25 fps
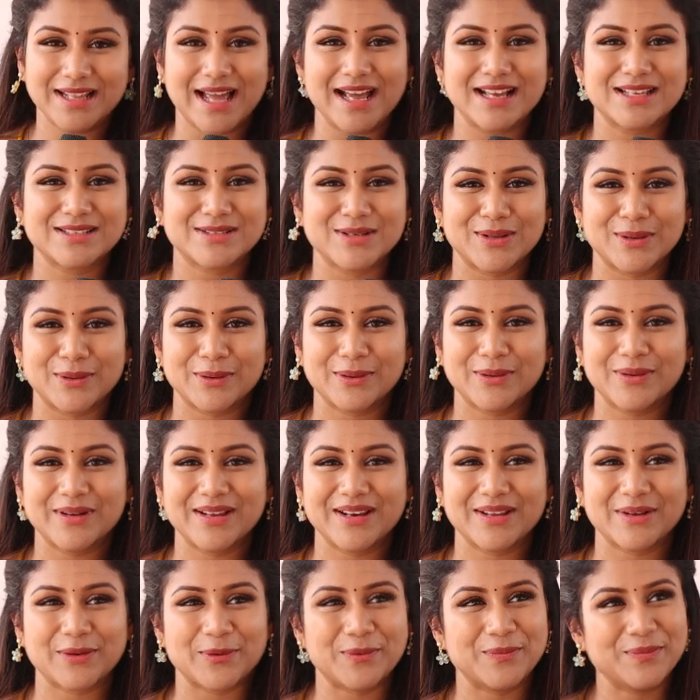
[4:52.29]
தேங்க்ஸ் சொல்லணும்
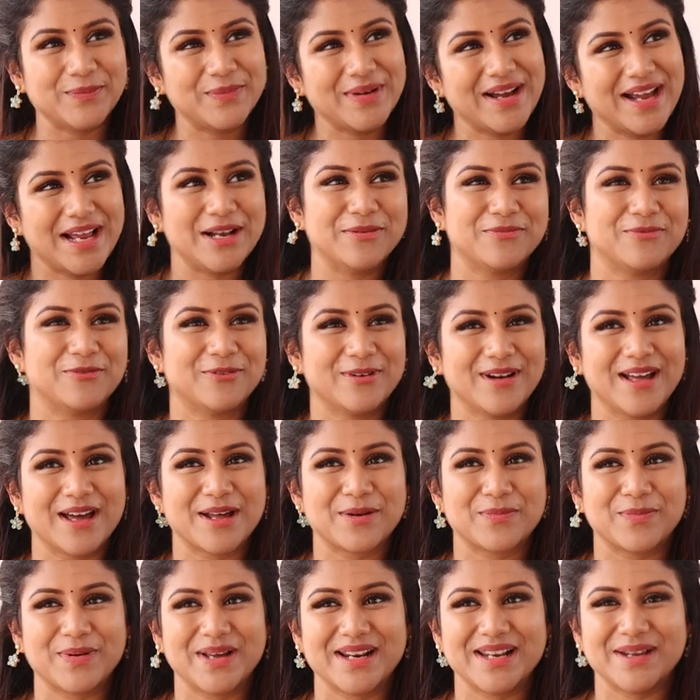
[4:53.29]
எனக்கு ரொம்ப ஹெல்ப்ஃபுல்லாக
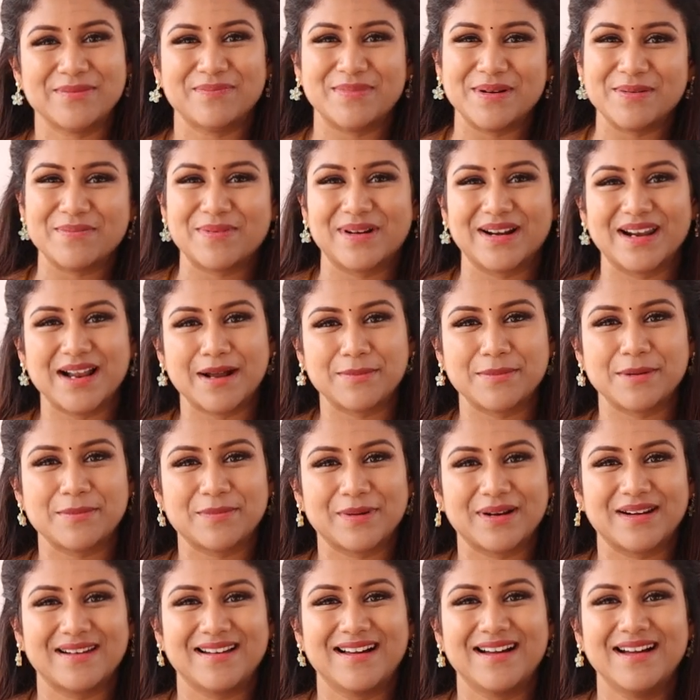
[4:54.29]
இருப்பார் இப்படி பண்ணலாம் அப்படி
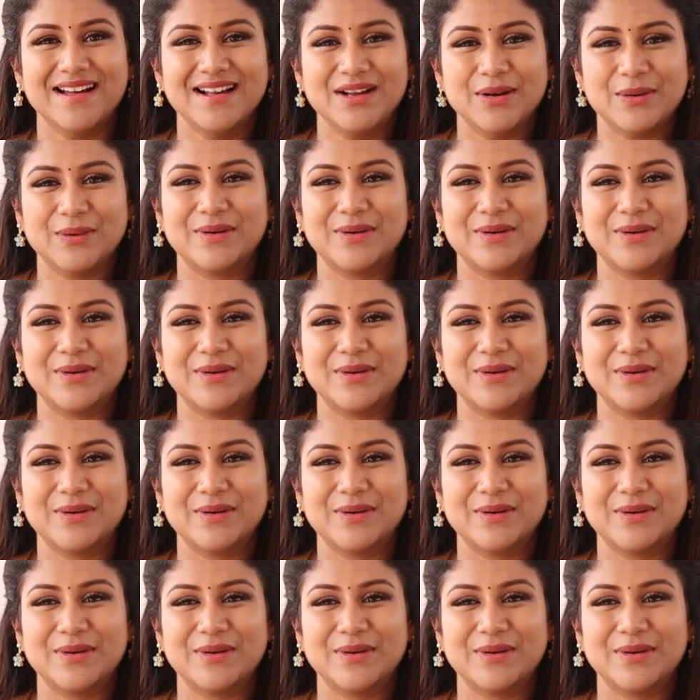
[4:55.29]
பண்ணலாம்